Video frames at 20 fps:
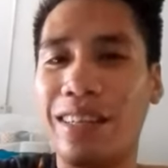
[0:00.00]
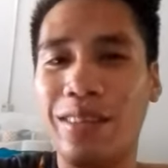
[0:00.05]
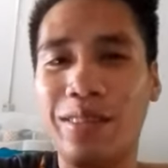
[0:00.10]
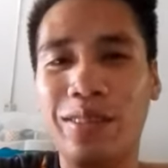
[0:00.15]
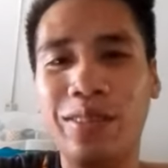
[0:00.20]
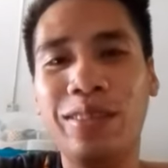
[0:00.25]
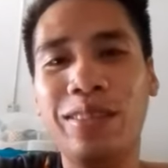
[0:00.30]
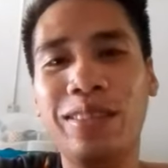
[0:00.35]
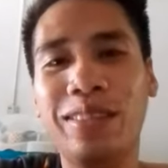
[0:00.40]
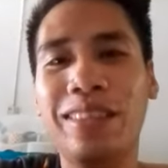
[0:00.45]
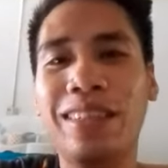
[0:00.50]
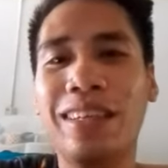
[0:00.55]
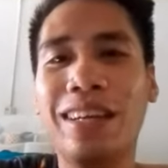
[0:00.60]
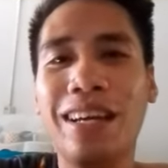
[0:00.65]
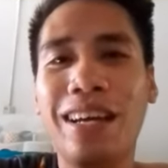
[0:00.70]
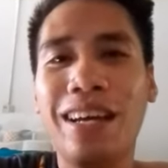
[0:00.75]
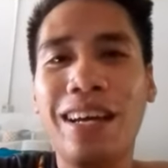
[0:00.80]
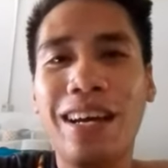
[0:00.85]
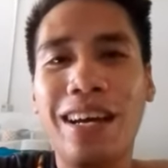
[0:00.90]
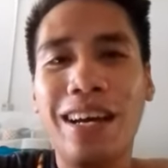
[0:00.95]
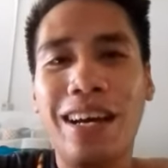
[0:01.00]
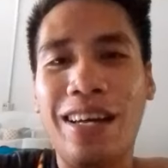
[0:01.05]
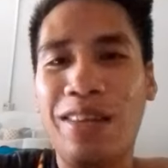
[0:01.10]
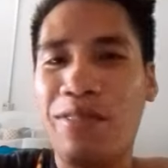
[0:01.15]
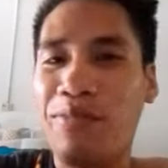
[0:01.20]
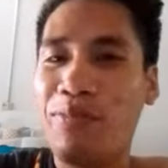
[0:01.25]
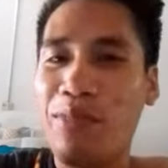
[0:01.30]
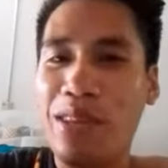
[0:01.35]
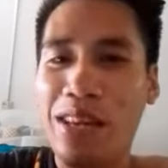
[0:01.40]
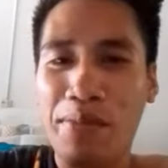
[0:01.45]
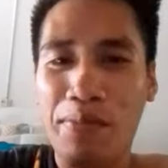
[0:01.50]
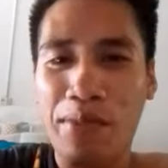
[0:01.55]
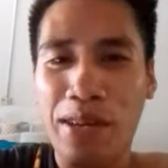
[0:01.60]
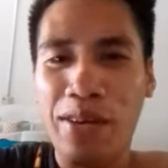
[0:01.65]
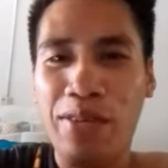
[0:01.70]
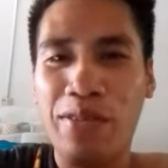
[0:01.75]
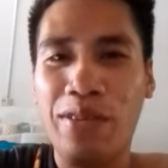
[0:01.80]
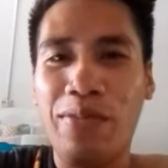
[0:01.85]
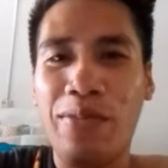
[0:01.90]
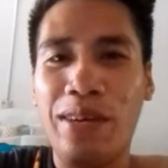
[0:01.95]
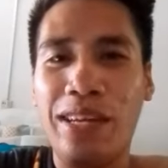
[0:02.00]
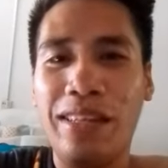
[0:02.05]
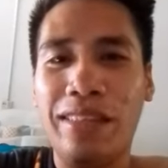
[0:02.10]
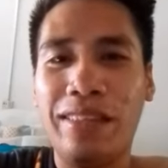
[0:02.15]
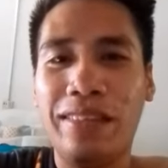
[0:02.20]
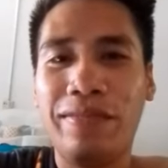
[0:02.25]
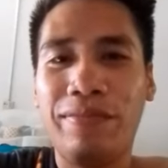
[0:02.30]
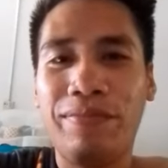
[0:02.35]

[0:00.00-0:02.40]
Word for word: gawin ay yung Pilipino naman